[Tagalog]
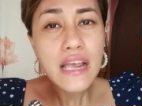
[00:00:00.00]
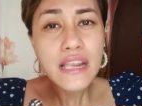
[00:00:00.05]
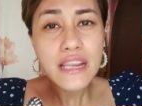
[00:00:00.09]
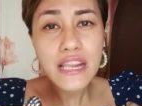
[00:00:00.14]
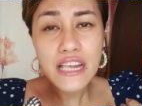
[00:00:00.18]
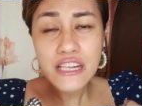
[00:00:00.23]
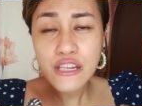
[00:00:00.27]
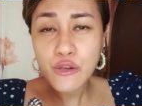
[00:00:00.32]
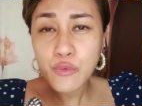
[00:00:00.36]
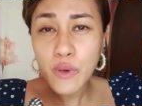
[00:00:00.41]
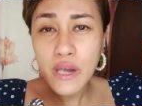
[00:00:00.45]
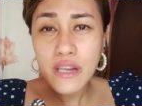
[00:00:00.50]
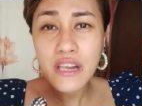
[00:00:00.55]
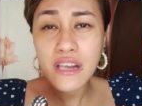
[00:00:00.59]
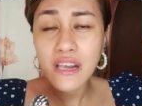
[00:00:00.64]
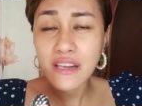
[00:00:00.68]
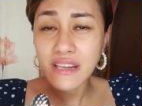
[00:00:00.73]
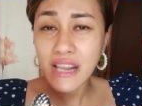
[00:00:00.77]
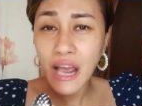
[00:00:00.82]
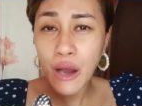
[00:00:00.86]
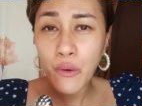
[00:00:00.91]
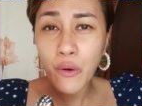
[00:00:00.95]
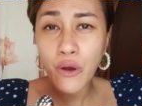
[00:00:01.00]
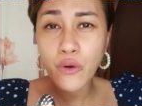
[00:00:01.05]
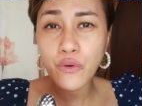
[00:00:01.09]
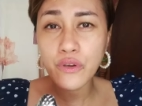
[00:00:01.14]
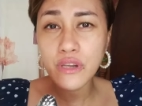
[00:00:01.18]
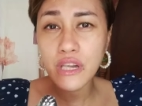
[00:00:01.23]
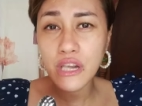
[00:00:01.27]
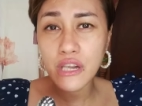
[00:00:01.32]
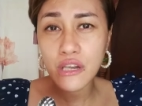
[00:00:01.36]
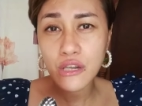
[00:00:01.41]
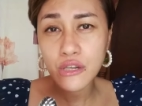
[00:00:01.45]
That's why tinatawag ko
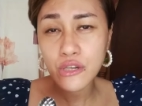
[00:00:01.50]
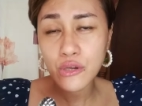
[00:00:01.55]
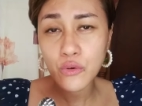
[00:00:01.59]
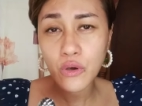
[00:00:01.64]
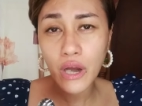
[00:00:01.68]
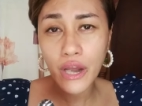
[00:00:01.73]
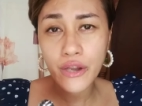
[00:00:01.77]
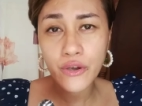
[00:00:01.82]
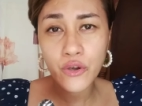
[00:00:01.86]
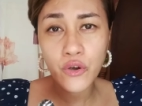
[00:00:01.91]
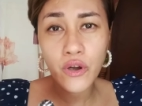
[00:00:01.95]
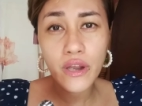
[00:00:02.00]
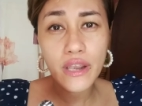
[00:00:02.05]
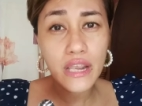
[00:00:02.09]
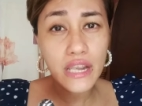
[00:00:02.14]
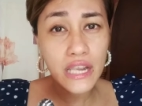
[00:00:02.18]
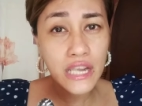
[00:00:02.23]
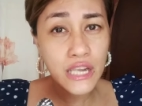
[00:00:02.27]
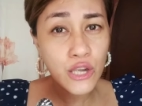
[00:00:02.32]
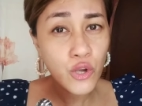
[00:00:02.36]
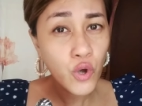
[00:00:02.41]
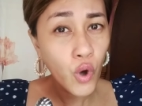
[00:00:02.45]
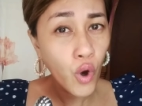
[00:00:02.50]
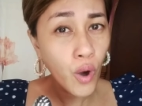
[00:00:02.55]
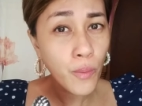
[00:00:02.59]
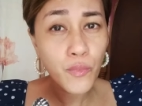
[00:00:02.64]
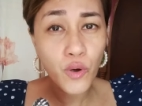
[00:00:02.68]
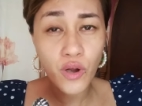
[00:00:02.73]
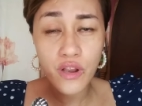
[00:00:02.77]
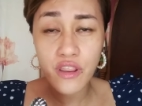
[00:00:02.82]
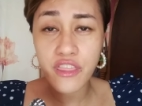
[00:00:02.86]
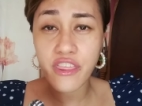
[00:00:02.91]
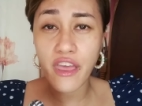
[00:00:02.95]
din itong ano, in-home
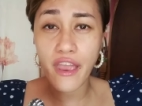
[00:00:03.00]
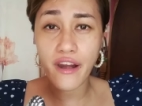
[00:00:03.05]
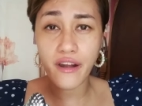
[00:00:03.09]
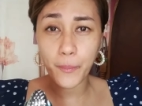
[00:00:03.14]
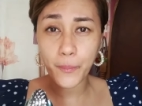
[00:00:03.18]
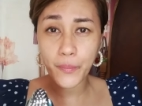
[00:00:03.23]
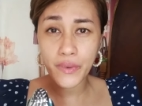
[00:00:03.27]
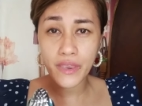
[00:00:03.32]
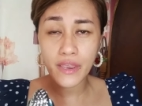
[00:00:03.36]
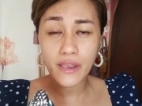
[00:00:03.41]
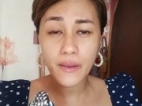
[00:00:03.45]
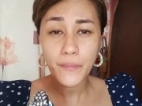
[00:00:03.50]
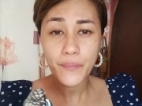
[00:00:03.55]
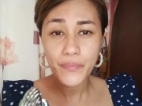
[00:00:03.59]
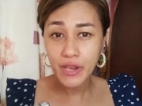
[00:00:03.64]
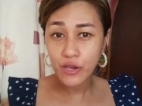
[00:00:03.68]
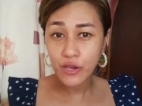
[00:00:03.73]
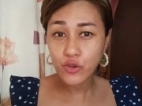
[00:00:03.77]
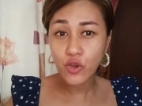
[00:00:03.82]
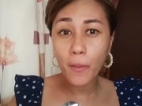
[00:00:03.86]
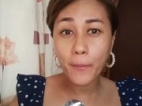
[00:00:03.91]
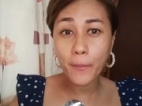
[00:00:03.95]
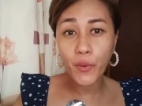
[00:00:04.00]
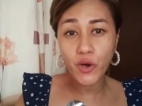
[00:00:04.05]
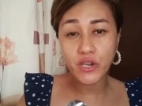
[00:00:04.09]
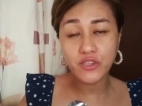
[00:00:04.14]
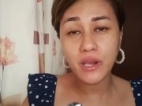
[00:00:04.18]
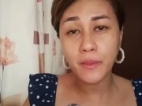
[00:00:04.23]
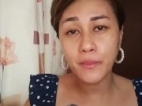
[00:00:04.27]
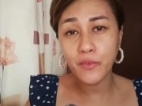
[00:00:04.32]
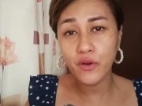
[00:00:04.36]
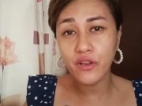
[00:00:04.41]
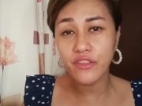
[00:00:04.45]
oil therapy, itong
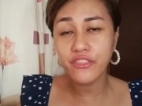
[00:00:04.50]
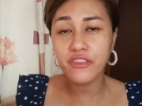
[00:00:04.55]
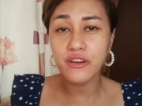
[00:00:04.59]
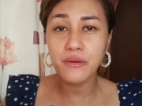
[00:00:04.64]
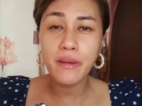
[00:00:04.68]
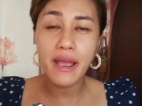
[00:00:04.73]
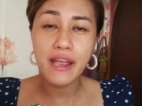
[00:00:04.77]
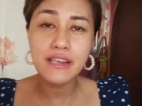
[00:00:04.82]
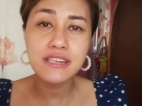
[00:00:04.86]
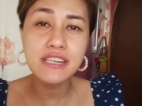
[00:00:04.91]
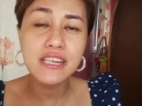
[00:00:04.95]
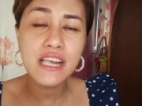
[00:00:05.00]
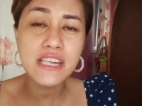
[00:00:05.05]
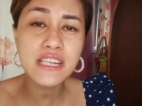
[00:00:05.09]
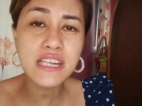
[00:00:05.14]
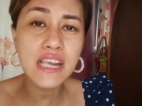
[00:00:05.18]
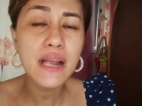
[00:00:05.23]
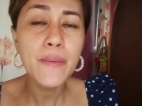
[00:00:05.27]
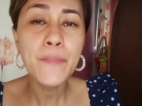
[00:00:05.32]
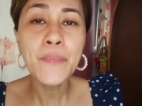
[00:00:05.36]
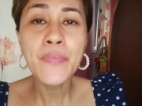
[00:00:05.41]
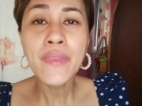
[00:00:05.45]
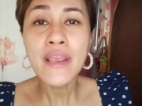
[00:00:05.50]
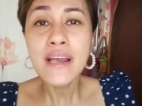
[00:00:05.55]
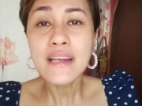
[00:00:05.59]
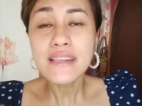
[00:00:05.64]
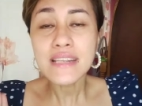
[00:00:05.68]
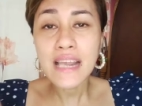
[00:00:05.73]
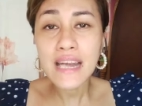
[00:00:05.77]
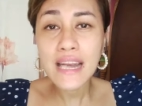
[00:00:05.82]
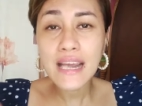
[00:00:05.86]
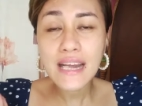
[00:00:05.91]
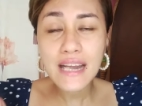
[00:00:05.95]
portable thermage. Kasi
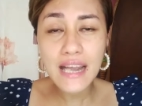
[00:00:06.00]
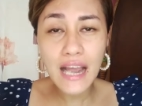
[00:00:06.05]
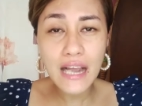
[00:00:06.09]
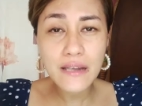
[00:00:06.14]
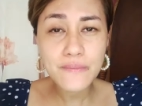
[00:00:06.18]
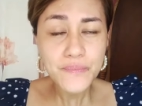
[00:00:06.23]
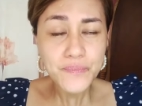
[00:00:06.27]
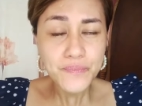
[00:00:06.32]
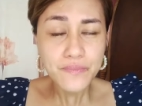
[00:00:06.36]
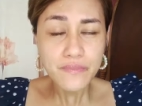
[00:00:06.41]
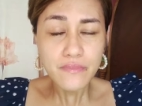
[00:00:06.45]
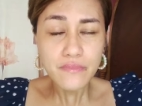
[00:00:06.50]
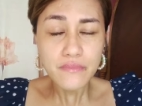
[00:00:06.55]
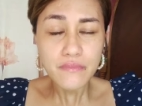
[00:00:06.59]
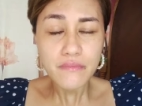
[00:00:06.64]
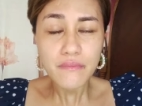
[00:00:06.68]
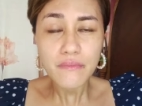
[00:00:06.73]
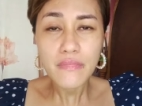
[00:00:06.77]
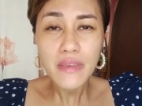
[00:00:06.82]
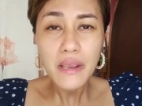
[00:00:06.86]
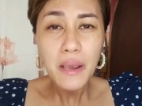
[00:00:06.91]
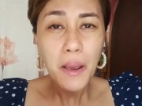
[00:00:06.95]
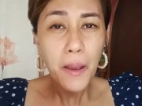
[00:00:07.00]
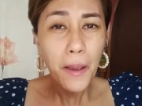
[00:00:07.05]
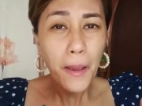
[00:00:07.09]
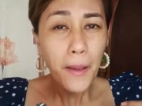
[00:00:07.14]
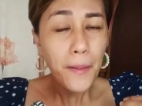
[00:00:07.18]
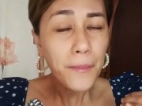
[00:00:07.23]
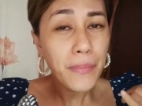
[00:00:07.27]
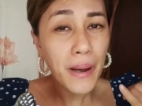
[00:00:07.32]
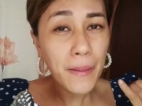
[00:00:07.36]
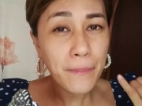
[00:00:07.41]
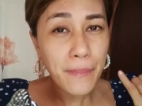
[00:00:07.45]
talagang
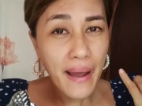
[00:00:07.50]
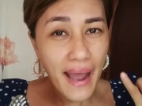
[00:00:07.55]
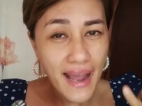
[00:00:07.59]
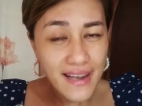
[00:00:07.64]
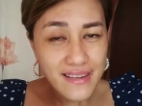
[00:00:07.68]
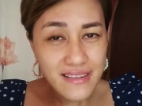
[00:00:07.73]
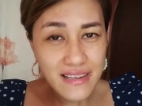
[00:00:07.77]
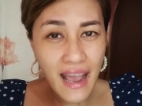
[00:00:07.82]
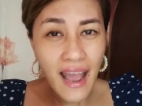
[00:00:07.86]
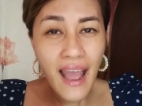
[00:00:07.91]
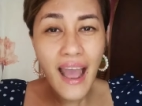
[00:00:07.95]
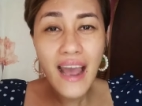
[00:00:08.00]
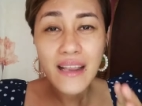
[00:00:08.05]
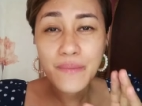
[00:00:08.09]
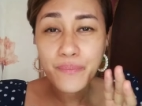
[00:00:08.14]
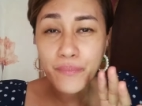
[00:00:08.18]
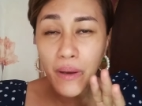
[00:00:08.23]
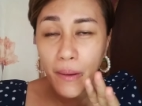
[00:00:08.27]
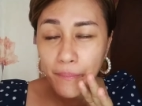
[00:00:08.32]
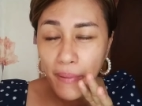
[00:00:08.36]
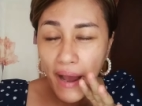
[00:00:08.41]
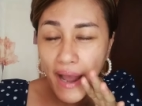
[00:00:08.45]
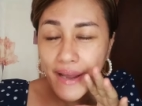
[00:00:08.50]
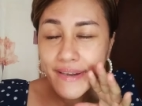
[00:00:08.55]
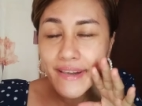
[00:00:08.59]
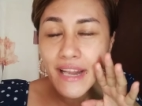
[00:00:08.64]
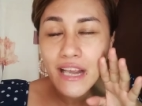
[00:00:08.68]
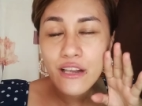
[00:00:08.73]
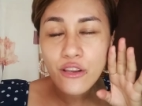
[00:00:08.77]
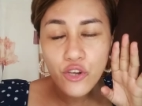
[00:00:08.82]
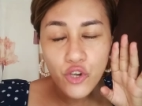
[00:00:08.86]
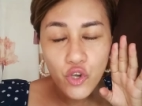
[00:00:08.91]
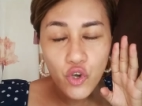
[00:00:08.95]
babata at
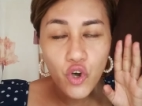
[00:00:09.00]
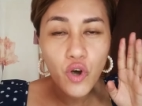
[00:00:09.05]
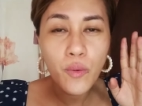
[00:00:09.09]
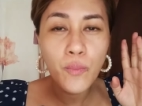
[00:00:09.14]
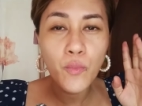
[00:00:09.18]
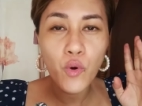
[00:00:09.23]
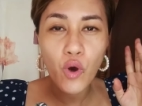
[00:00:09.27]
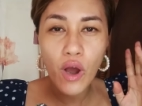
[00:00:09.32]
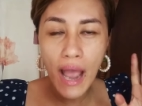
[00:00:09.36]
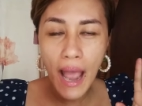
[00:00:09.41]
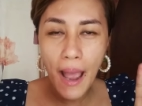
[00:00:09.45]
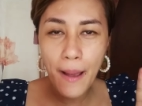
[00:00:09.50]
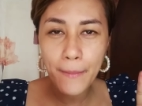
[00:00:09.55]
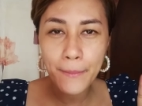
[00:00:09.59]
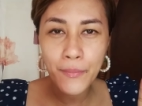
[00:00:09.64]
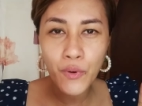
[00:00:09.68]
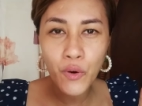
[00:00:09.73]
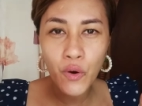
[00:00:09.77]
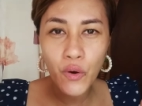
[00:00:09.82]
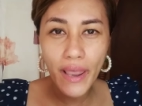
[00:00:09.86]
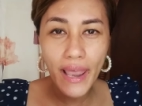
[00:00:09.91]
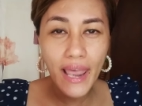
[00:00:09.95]
babanat yung mukha mo.